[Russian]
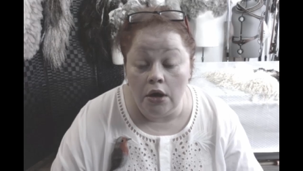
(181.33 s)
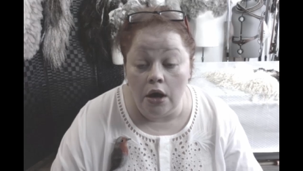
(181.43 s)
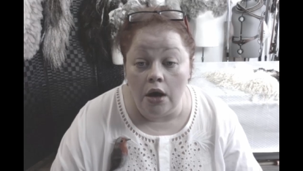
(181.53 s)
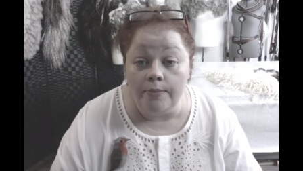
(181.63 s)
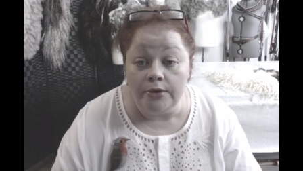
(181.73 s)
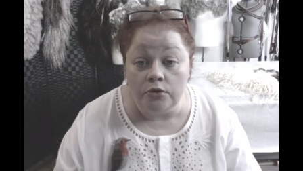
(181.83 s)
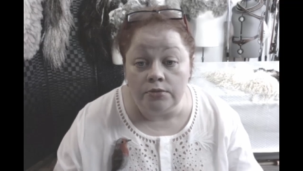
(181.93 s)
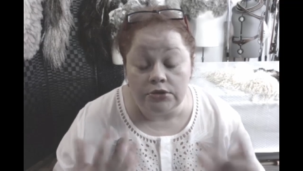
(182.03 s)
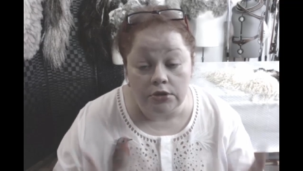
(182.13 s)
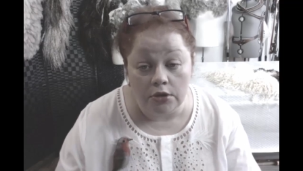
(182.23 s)
а
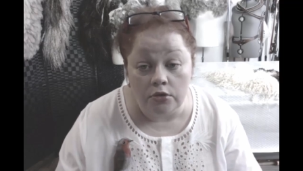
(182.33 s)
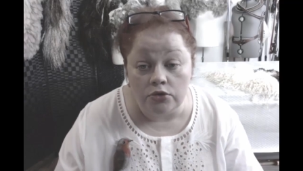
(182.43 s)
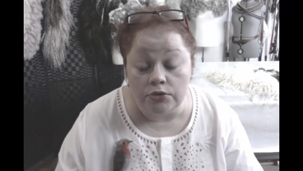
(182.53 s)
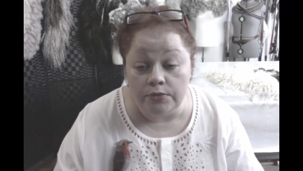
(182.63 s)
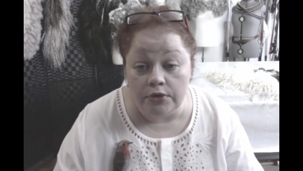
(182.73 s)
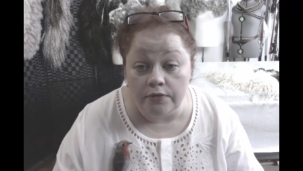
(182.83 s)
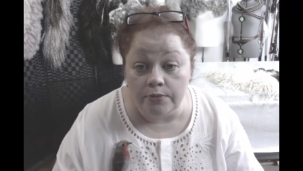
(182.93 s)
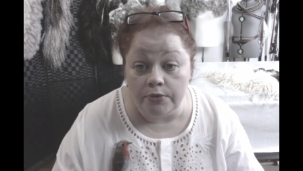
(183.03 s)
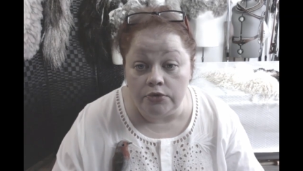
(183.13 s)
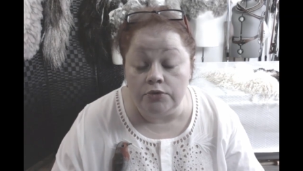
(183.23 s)
потом задаете мне
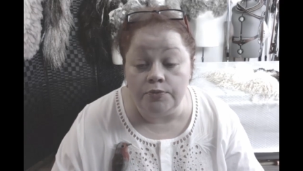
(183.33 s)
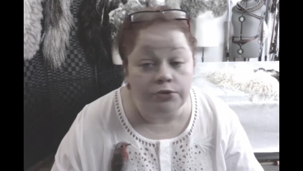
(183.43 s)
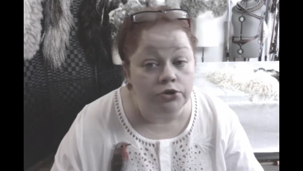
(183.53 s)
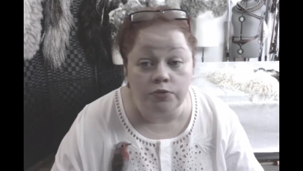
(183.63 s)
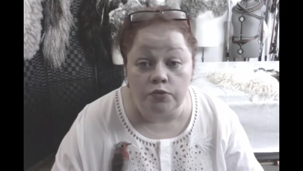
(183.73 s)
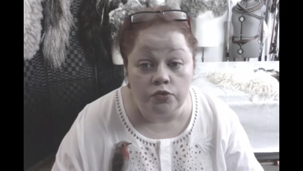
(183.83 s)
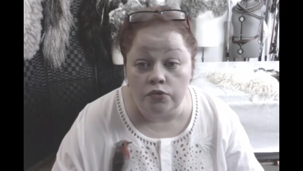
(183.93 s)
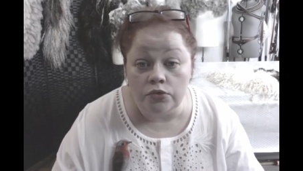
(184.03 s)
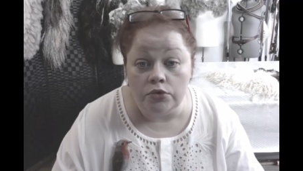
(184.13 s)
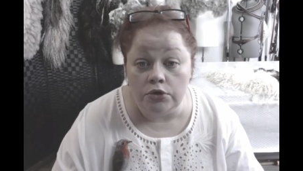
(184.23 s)
вопросы,
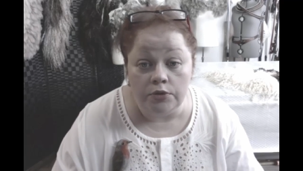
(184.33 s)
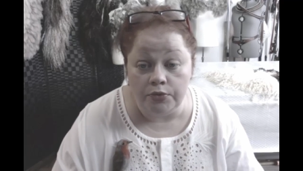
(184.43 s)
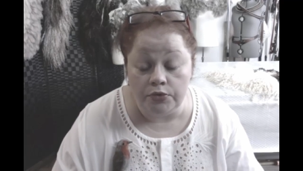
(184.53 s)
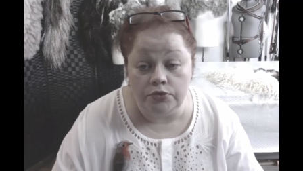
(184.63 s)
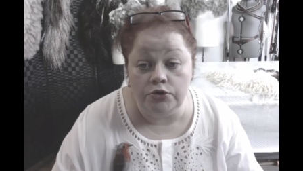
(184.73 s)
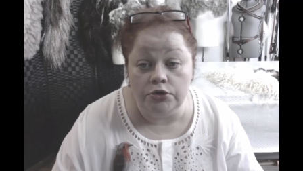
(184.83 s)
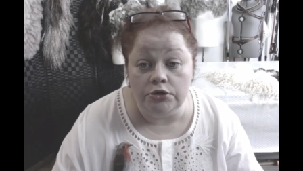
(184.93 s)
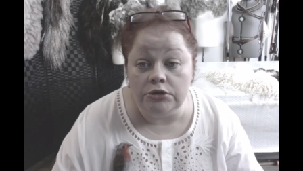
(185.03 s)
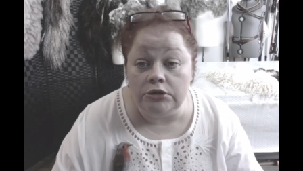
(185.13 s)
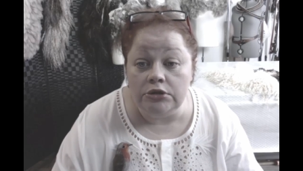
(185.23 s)
почему не
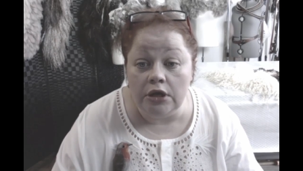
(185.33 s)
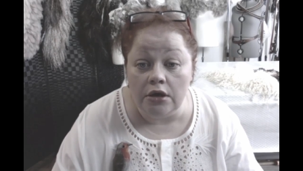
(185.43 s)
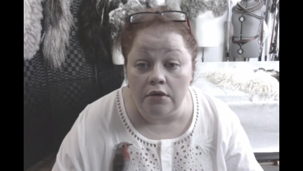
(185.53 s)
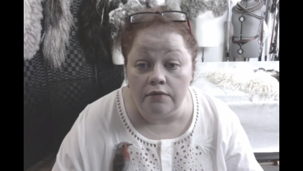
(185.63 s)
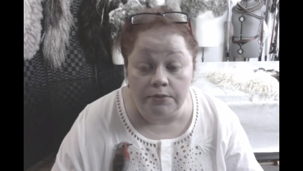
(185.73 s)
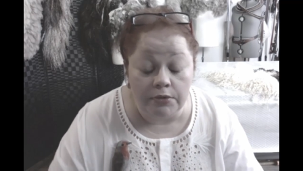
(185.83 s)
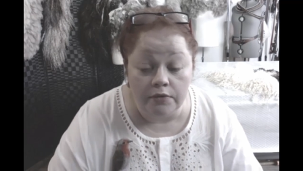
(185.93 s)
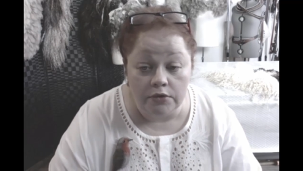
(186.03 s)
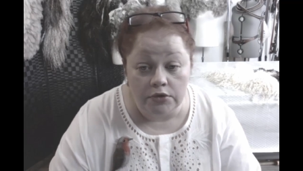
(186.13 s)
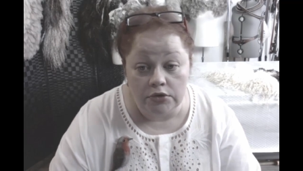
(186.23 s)
получилось. Я,
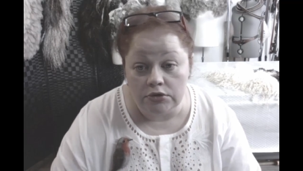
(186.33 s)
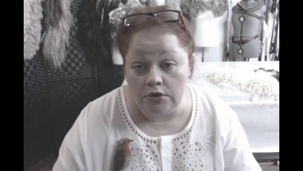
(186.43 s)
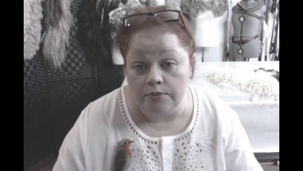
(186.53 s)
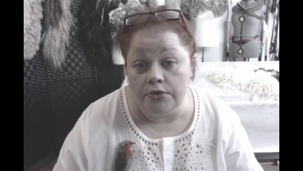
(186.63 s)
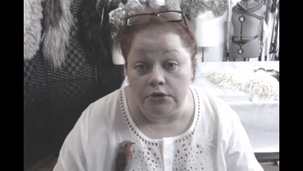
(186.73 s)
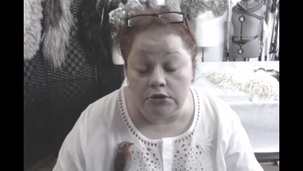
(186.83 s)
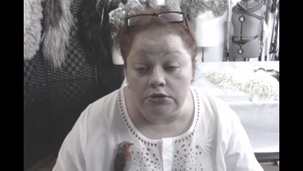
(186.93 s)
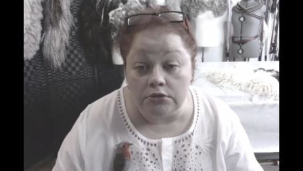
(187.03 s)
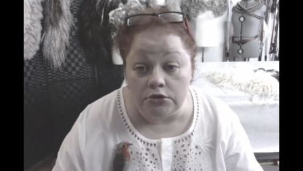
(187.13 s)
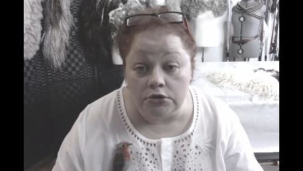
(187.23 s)
во-первых, не телепат, я
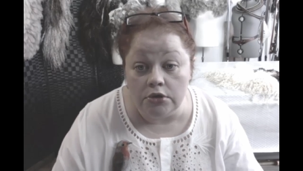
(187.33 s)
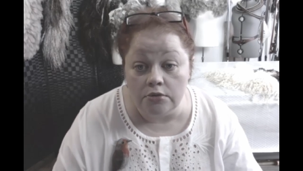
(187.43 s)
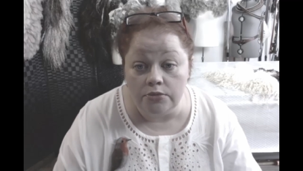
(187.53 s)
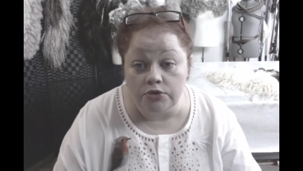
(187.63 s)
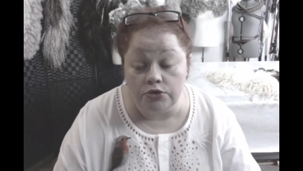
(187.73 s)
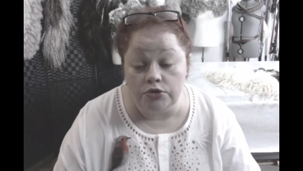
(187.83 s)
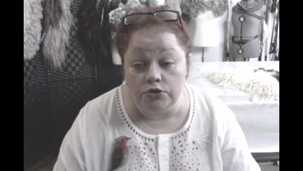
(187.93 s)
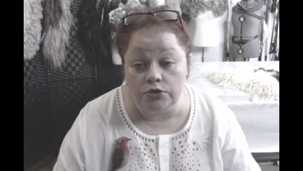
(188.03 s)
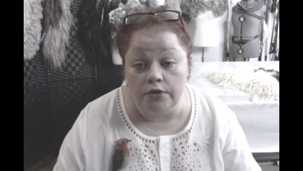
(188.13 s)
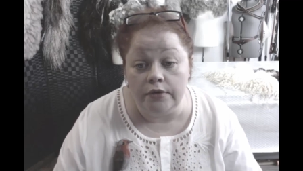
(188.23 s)
совершенно обычный
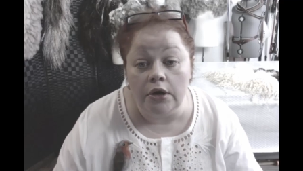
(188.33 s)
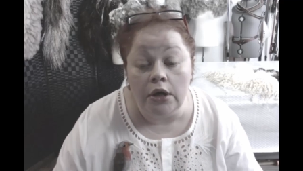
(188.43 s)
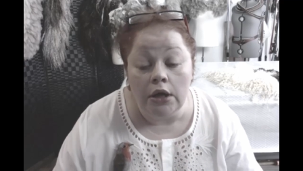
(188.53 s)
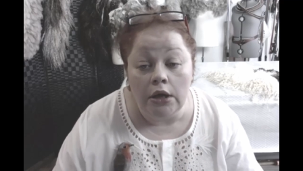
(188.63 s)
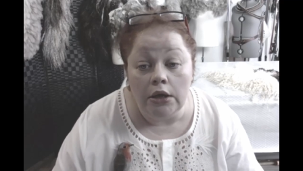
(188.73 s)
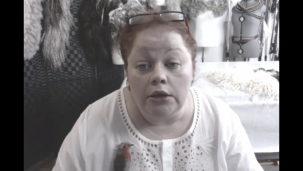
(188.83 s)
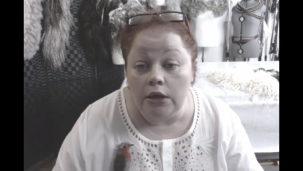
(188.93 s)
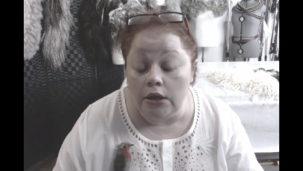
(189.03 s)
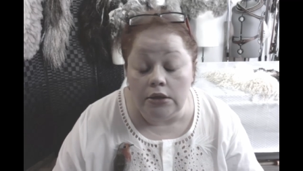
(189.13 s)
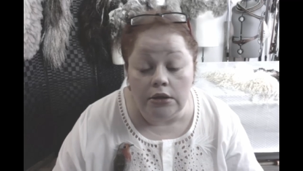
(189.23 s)
человек.
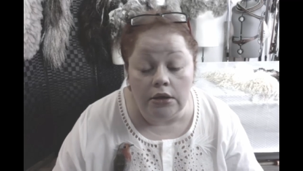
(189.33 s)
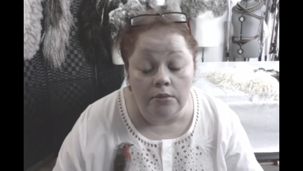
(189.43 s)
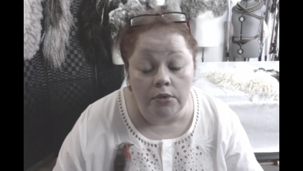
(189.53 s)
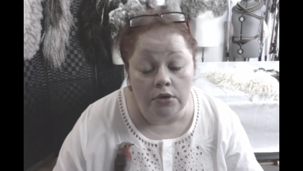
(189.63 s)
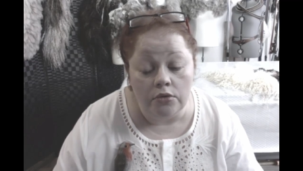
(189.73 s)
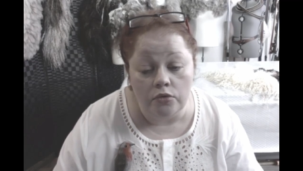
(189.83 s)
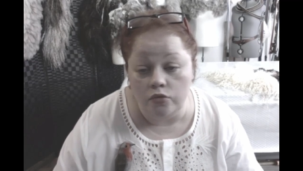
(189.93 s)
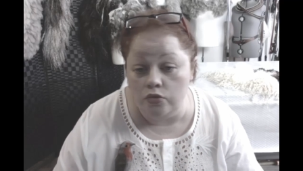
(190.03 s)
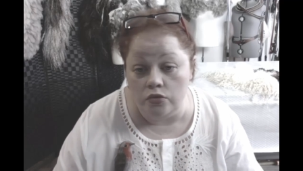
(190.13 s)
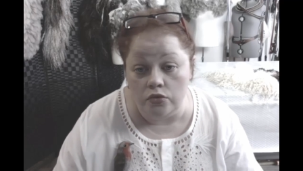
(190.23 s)
Я не
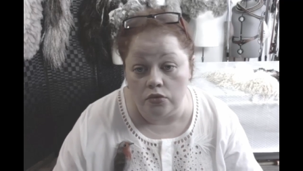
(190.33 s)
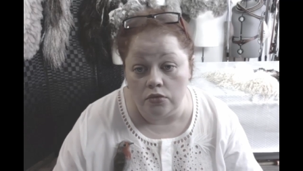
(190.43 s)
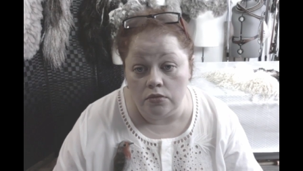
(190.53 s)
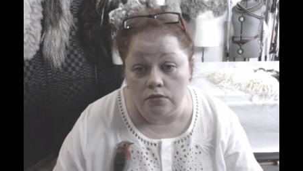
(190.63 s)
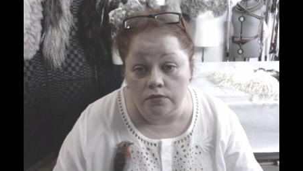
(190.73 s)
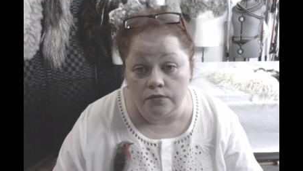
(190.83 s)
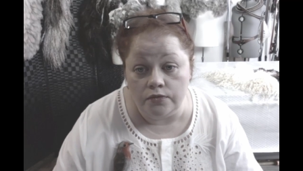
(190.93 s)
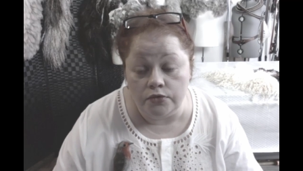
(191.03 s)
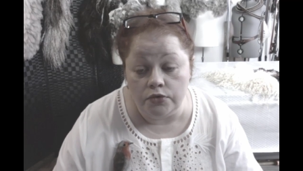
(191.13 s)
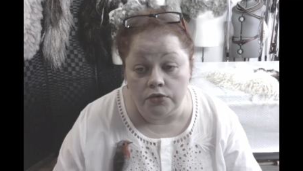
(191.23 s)
могу
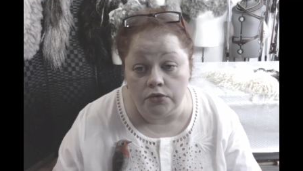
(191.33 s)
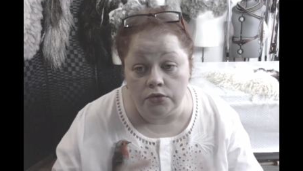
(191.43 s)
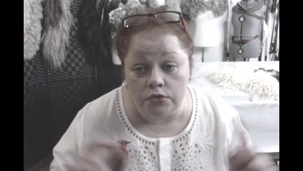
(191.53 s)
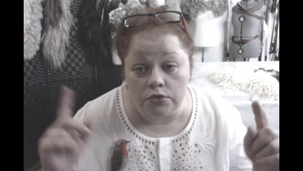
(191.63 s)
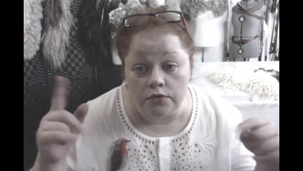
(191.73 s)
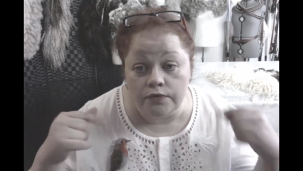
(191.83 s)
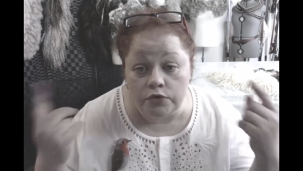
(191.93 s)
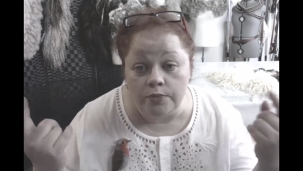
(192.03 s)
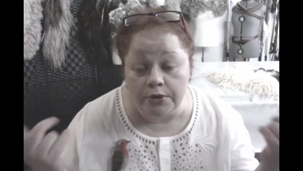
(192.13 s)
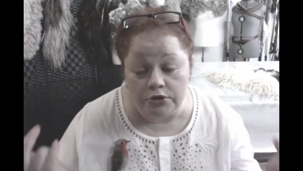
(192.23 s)
вот э,
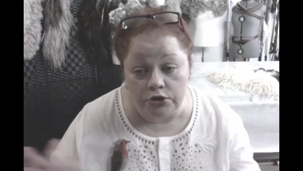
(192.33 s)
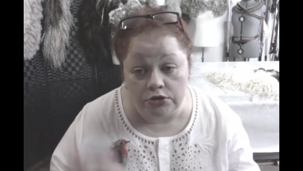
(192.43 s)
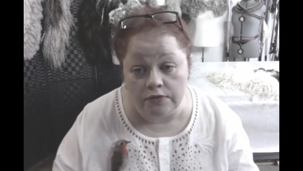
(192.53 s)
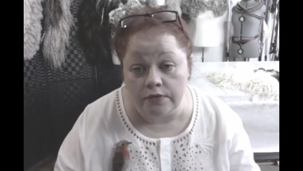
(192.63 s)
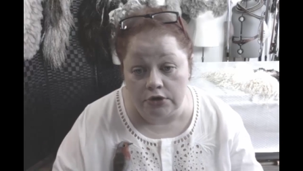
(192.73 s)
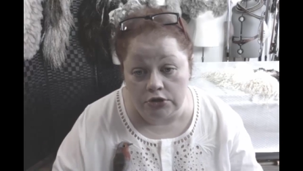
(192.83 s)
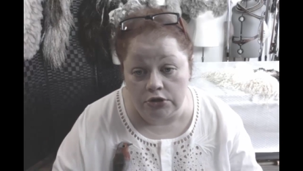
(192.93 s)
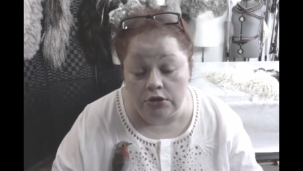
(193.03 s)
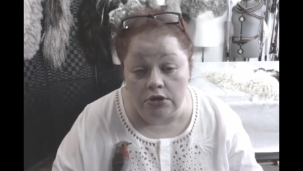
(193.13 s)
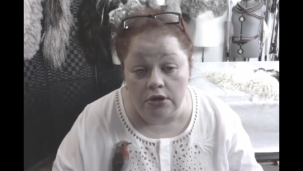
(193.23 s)
все прочесть в
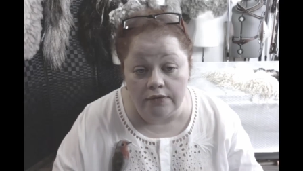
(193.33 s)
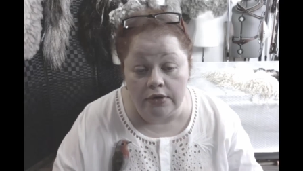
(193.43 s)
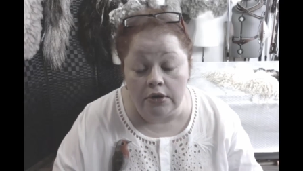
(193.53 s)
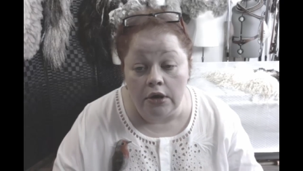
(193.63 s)
вашей голове